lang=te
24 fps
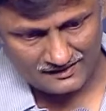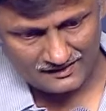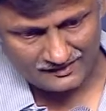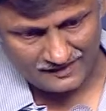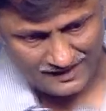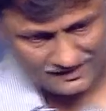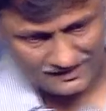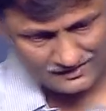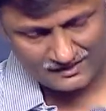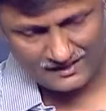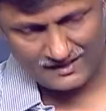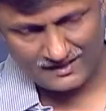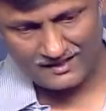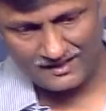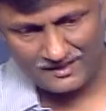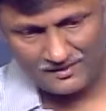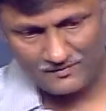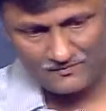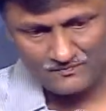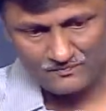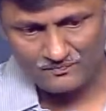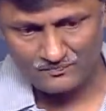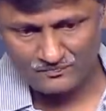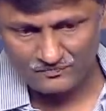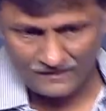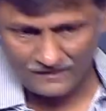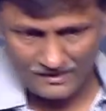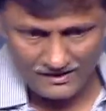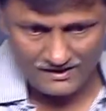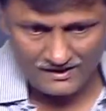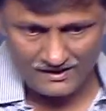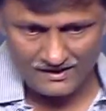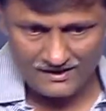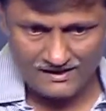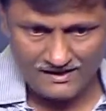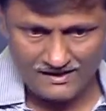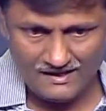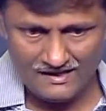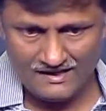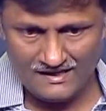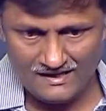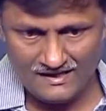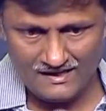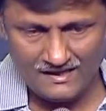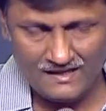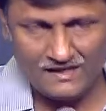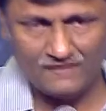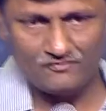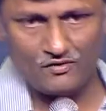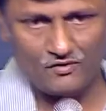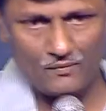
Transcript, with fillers: చాలా థ్యాంక్స్ అండి అండ్